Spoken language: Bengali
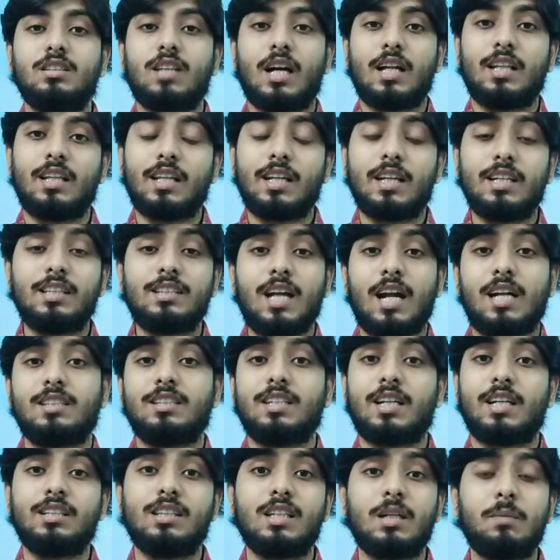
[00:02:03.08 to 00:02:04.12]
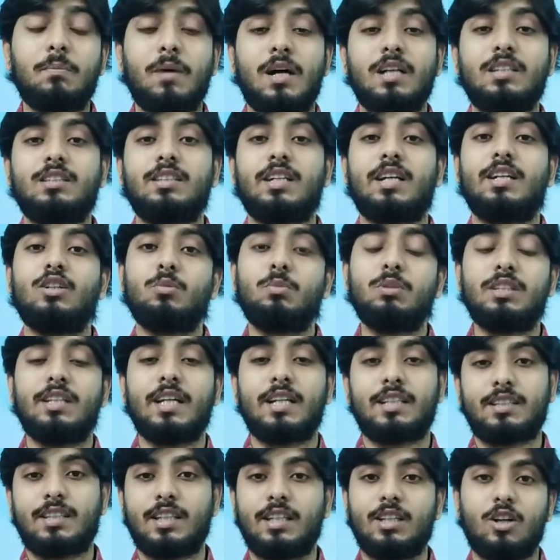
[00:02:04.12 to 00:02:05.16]
তাদেরকে চার সেকেন্ড থেকে পাঁচ পাঁচ সেকেন্ড অবধি
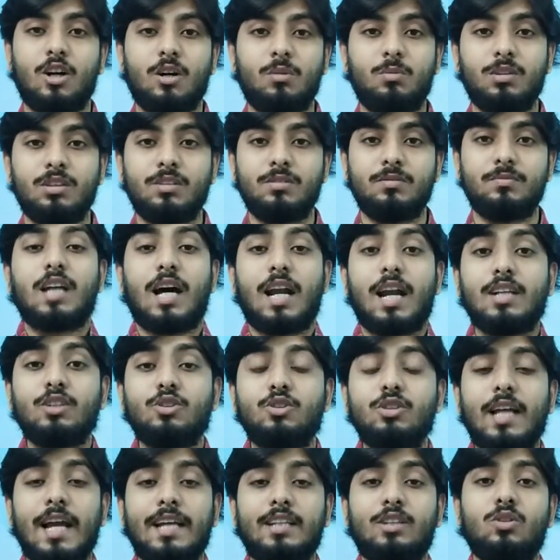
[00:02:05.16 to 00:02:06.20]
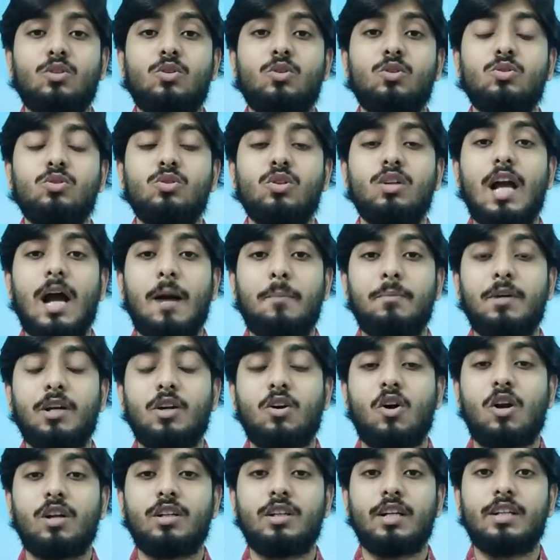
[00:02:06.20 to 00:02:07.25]
দেখতেই হবে তারা যদি এতক্ষণ ধরে আপনার
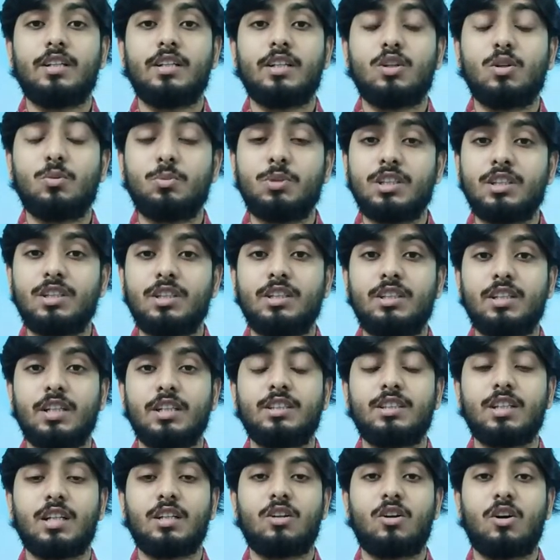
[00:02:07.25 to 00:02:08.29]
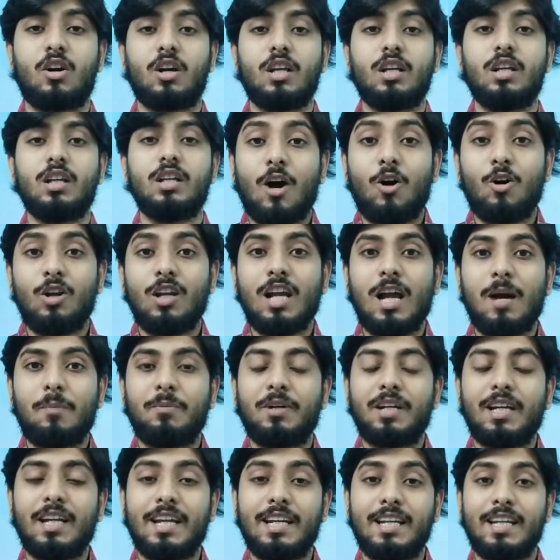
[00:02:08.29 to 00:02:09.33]
কন্টেন্টের অবধি রিটেনশন করে তাহলে
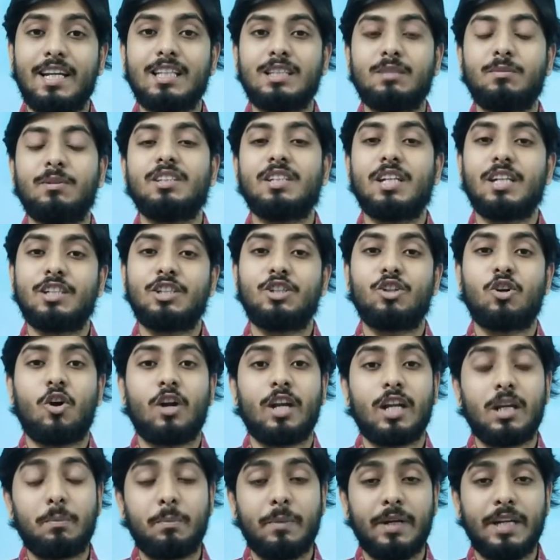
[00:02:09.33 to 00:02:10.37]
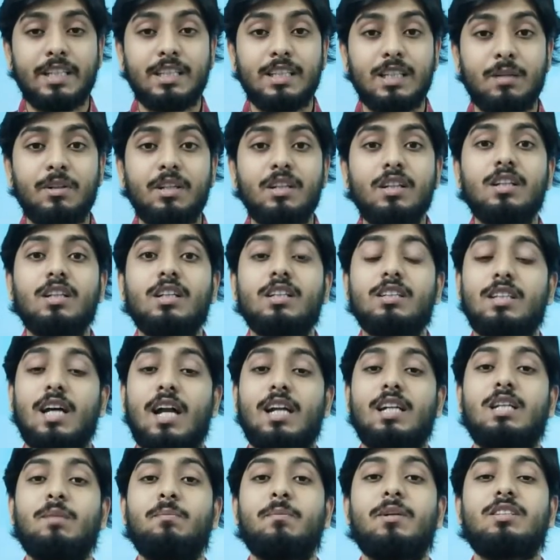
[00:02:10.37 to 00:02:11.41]
আপনার এনগেজমেন্ট রেশিও অনেক বেড়ে যাবে
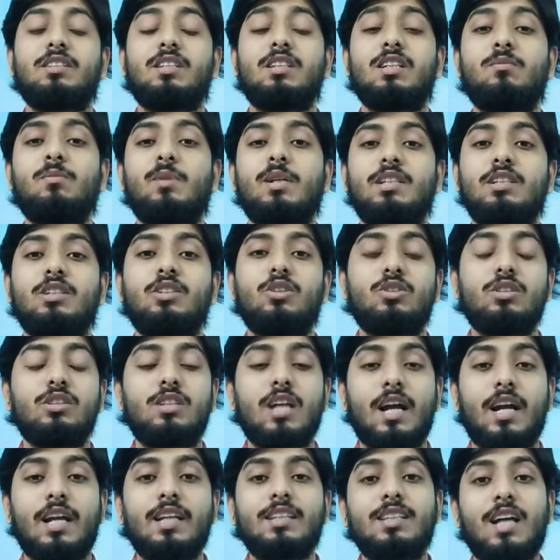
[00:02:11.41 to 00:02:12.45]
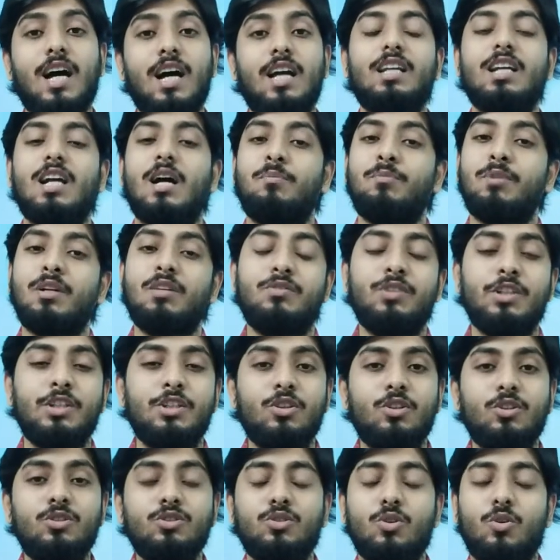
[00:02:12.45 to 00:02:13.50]
থার্টি পার্সেন্টের বেশি যদি থাকে তাহলেই আপনার
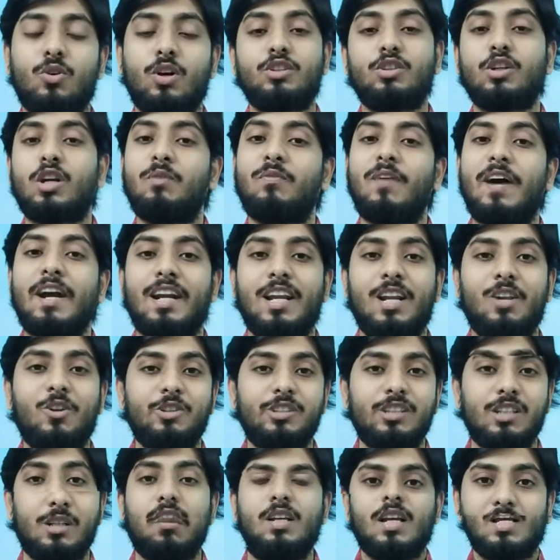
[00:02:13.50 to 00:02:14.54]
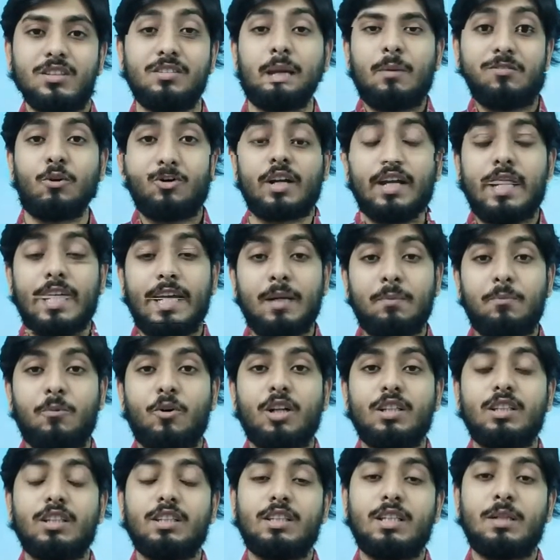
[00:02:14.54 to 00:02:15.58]
ভিডিও সঙ্গে সঙ্গে ভাইরাল হয়ে যাবে এবং এরপর
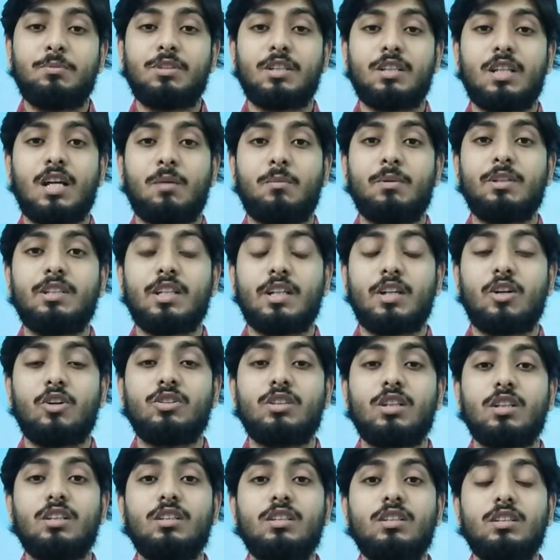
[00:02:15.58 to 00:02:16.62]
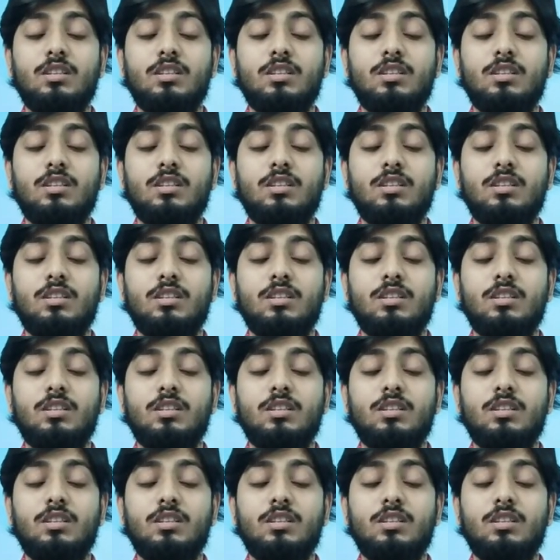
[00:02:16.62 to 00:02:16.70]
যে টিপসটা থাকবে সেটা হচ্ছে